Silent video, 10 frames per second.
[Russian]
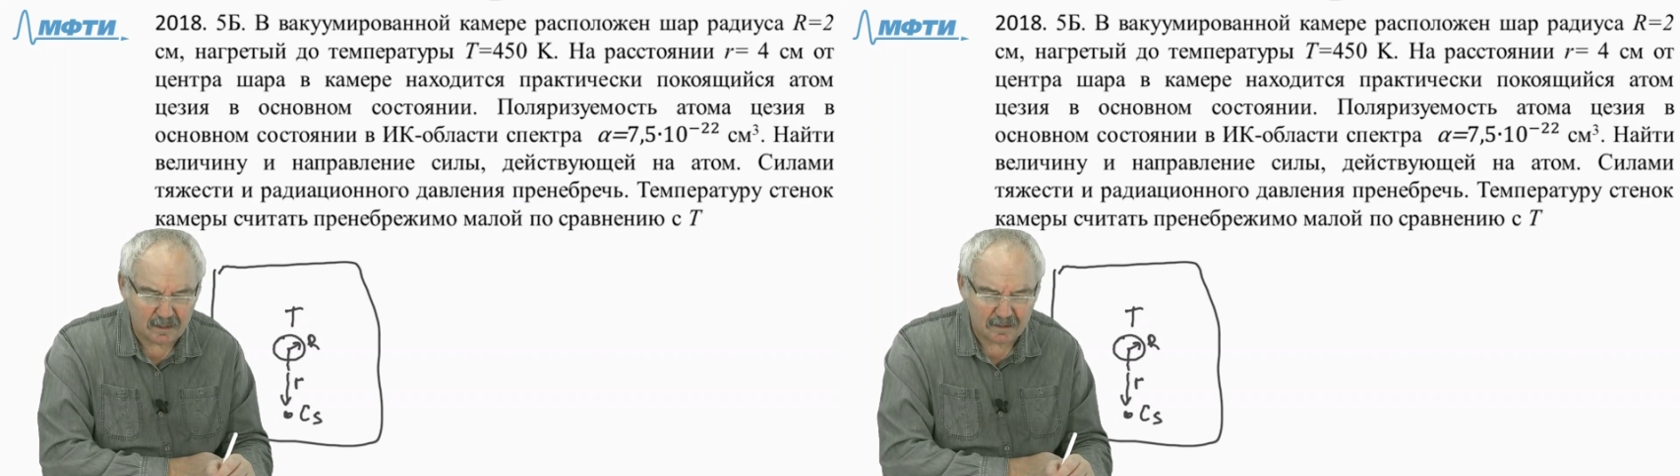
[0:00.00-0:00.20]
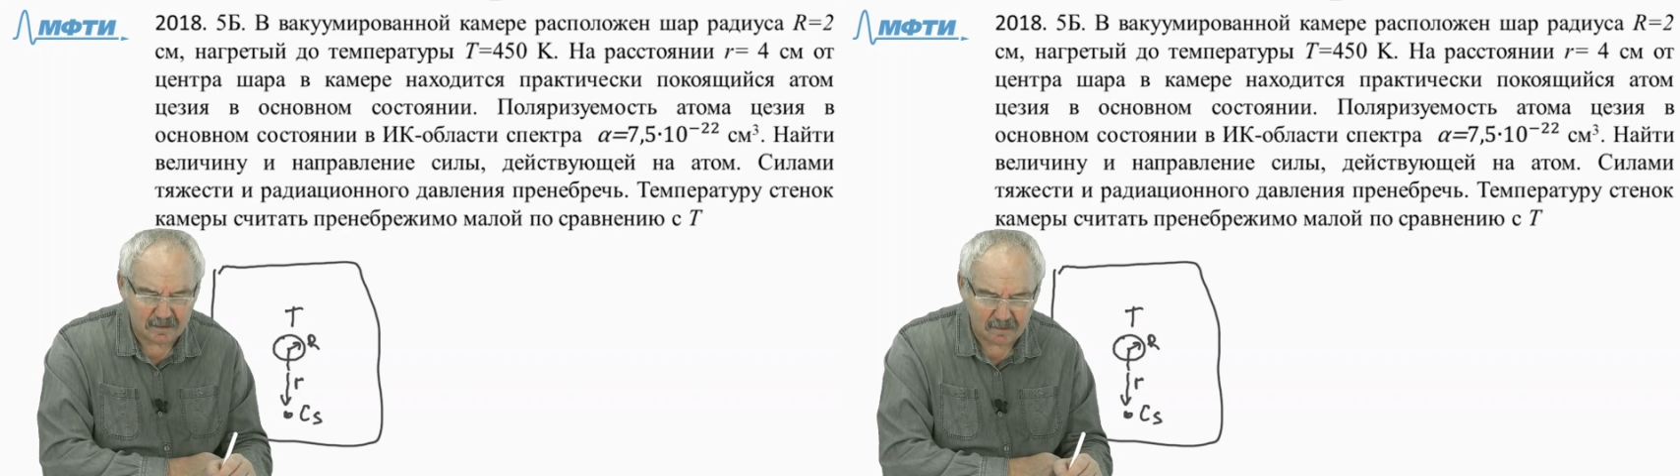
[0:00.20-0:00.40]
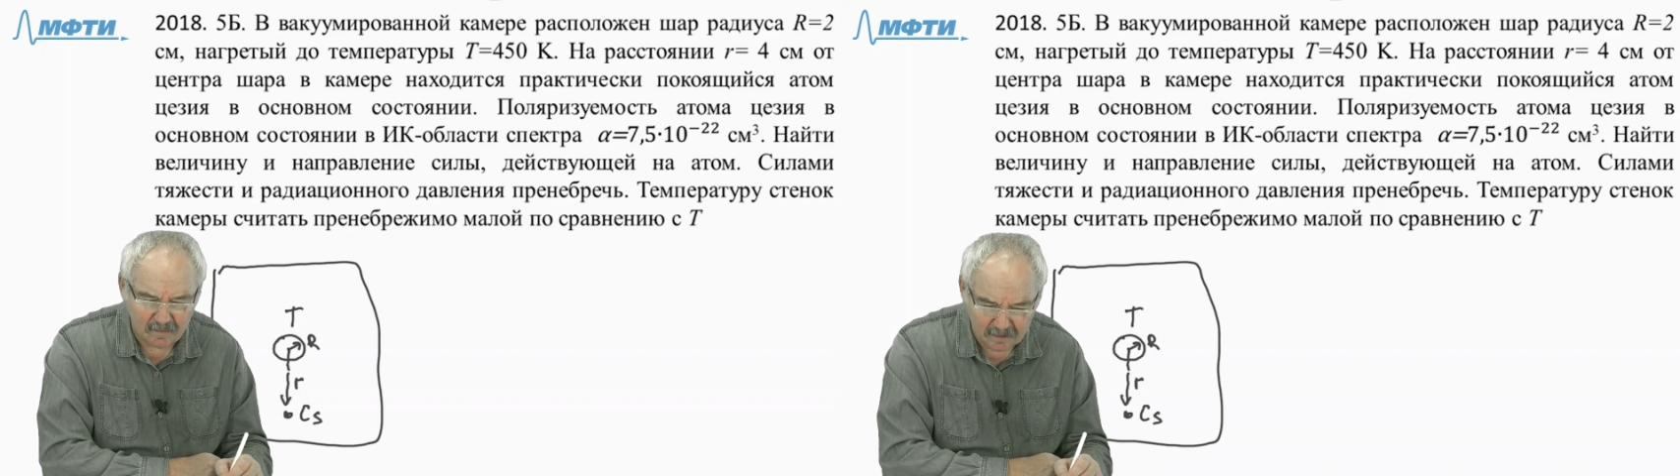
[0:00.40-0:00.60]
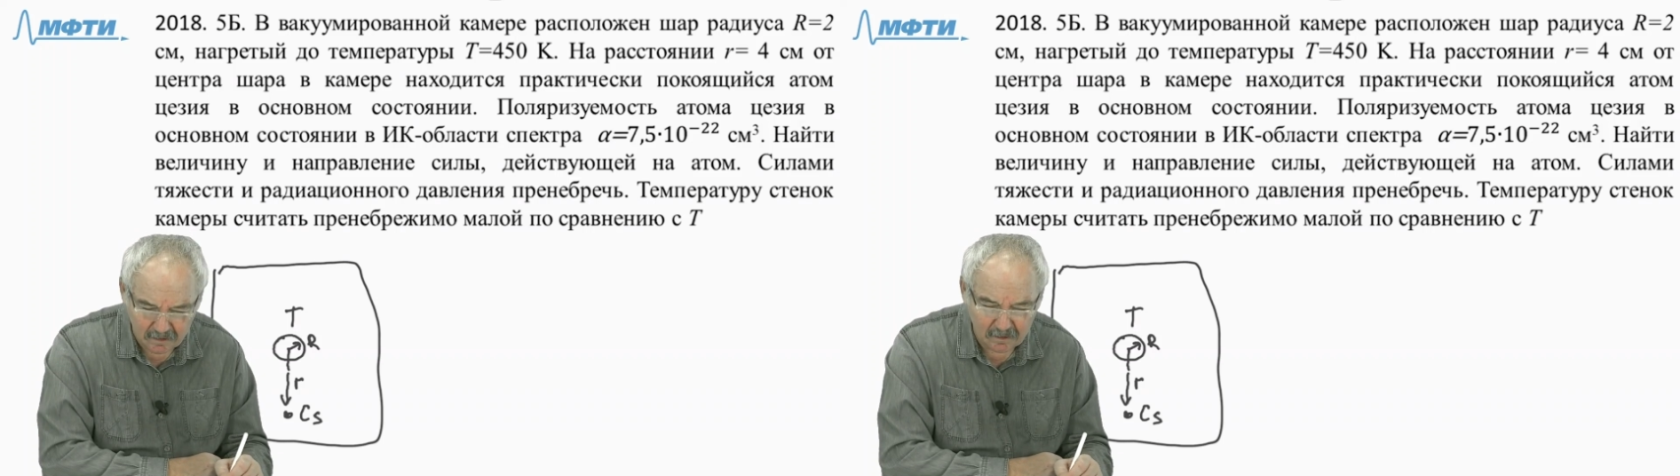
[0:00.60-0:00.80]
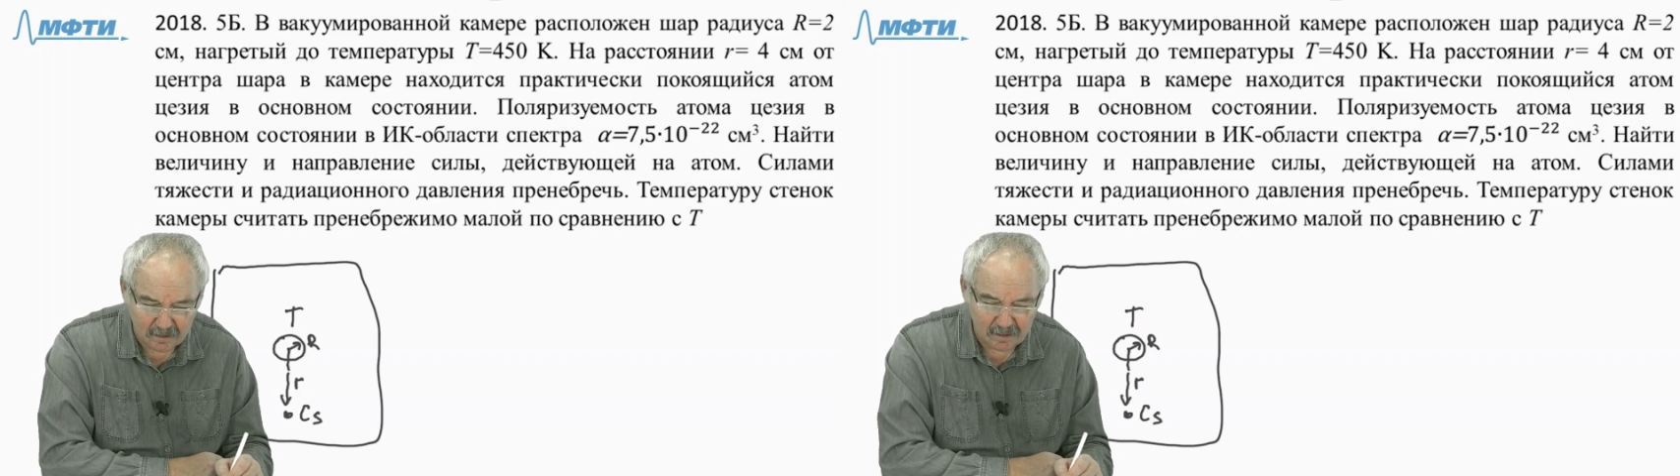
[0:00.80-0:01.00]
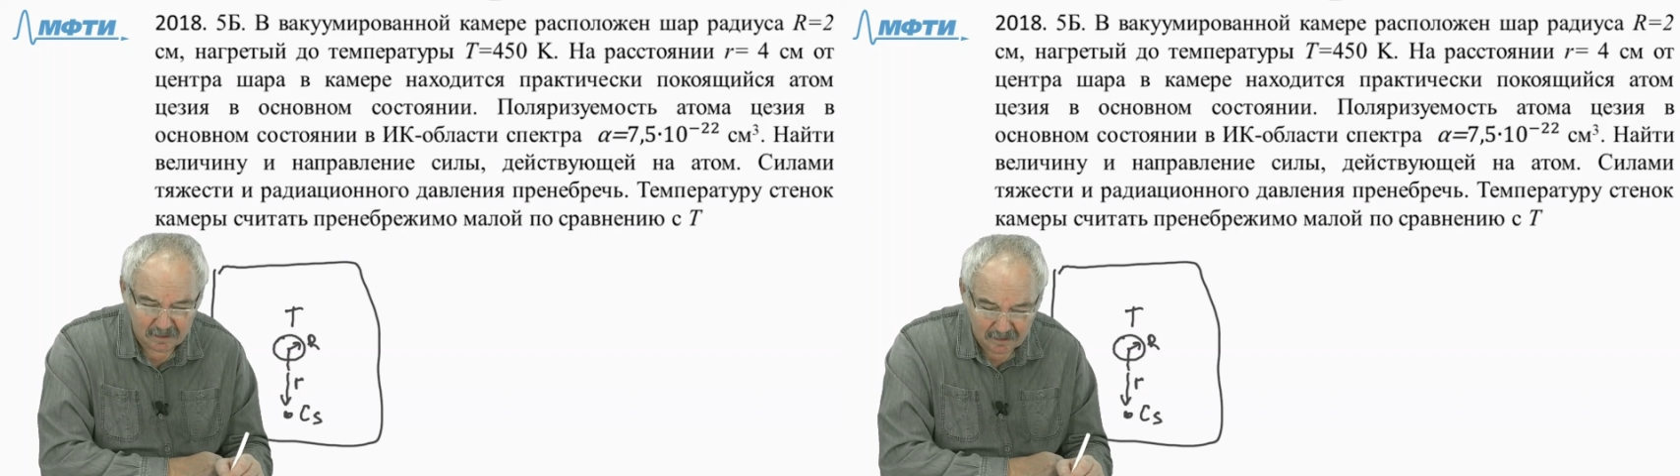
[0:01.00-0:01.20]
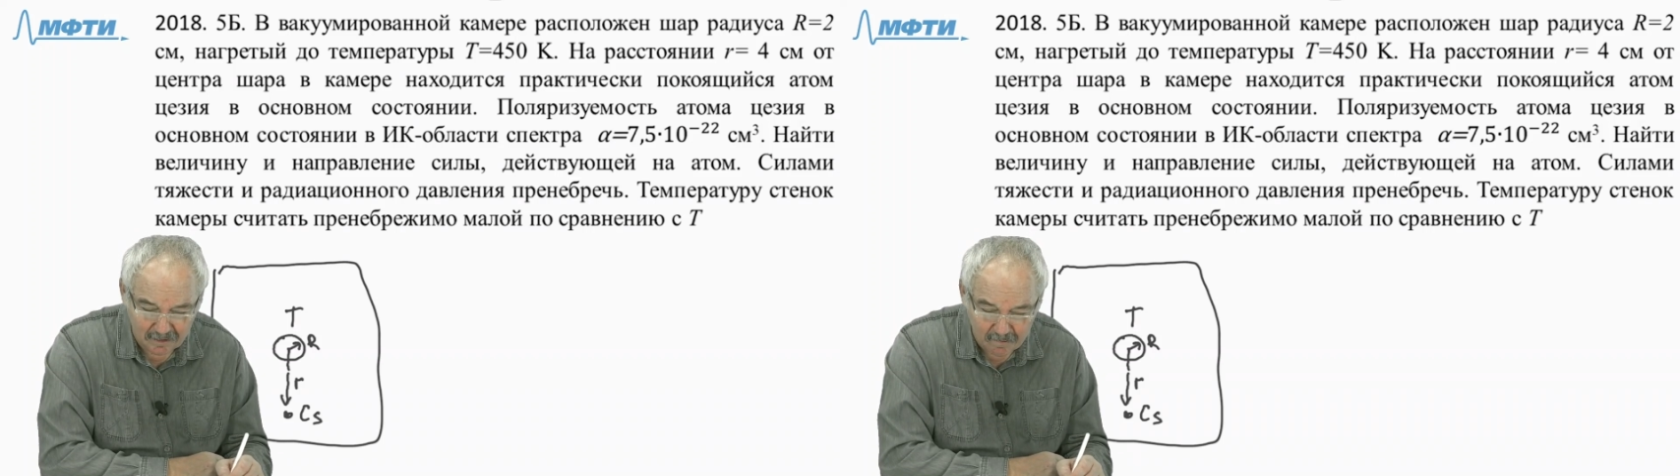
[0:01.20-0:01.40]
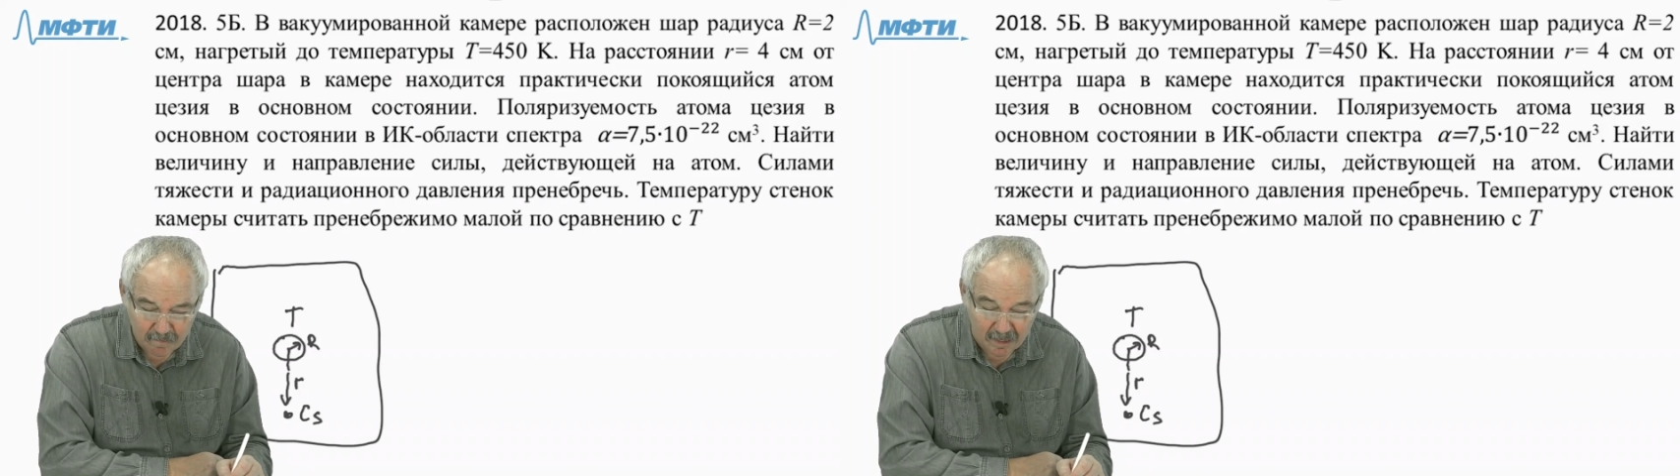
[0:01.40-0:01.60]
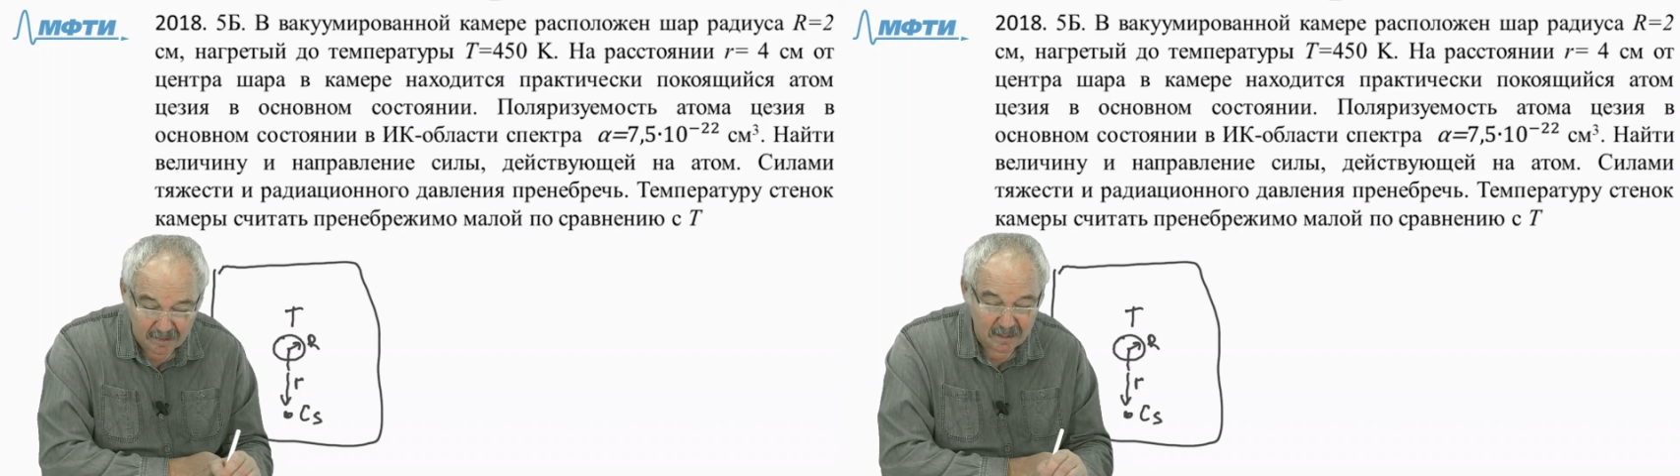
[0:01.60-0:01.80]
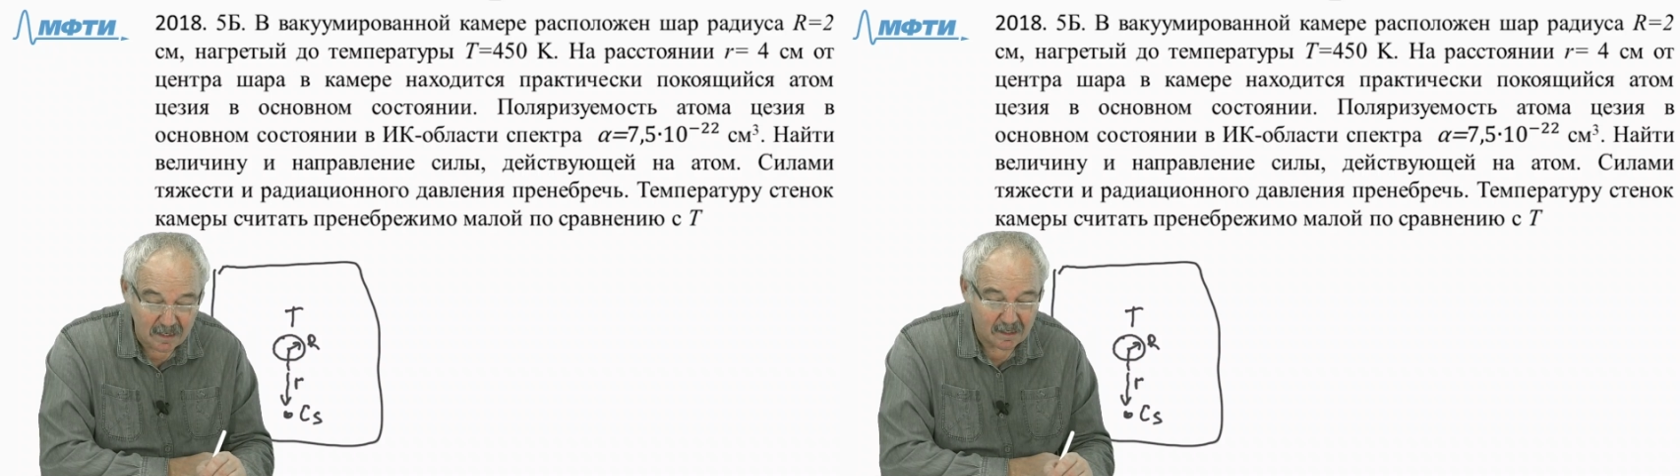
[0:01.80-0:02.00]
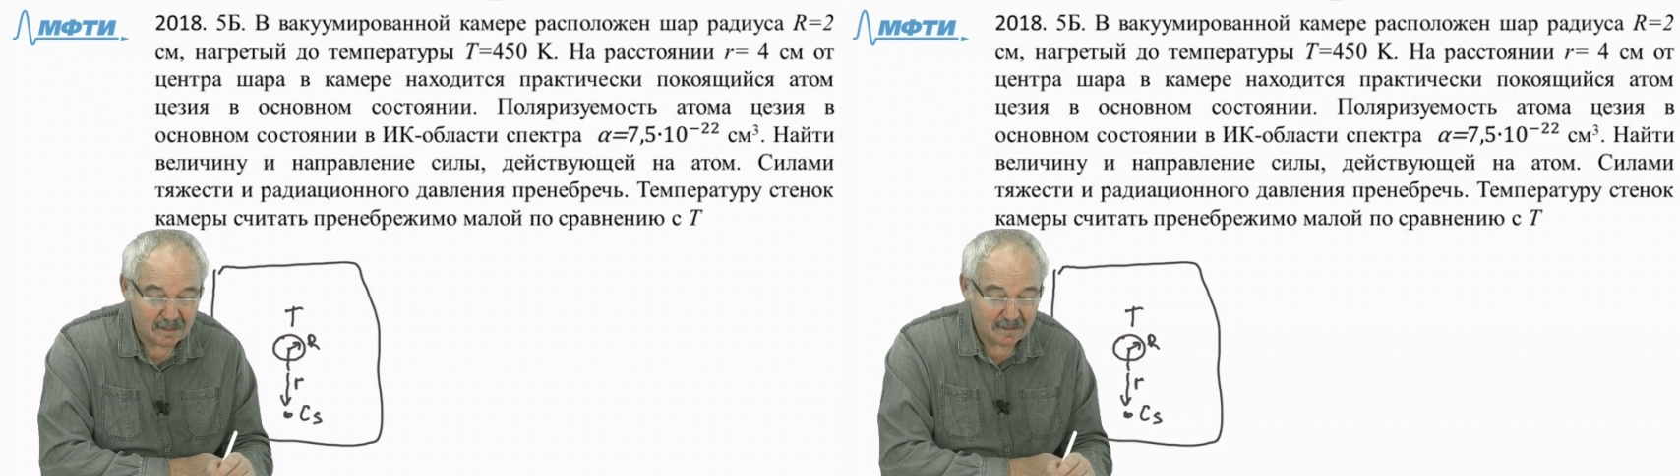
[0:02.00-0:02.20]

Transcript: электромагнитные колебания,